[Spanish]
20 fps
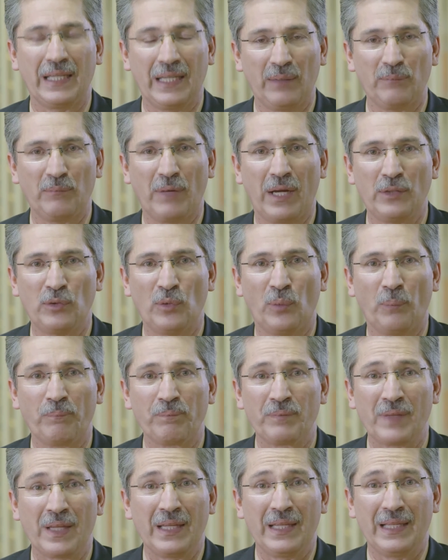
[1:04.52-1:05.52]
en mayo
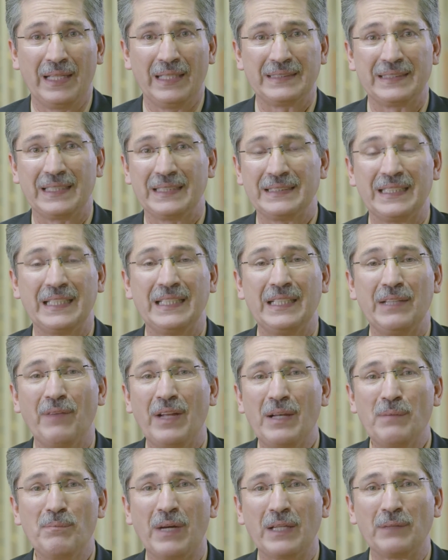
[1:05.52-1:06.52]
este es el
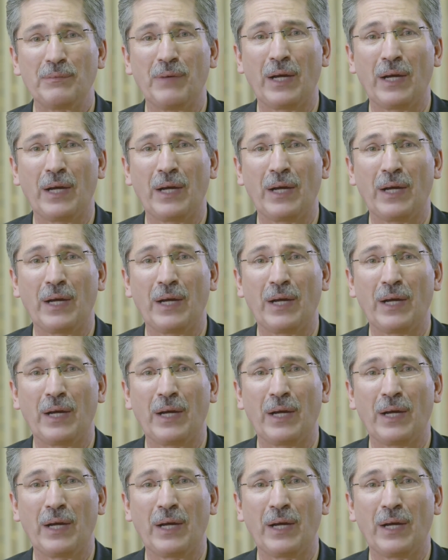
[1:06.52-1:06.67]
nivel más